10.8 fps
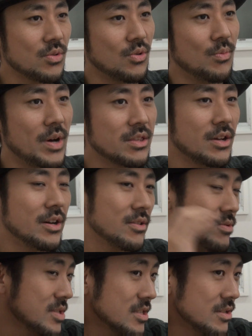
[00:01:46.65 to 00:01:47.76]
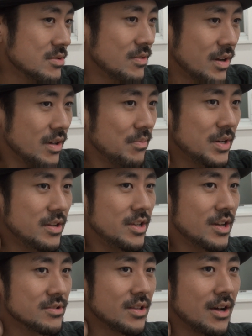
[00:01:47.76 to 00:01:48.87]
こうバッて波及させるにはやっぱり
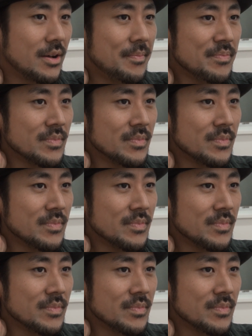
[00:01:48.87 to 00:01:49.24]
リアルな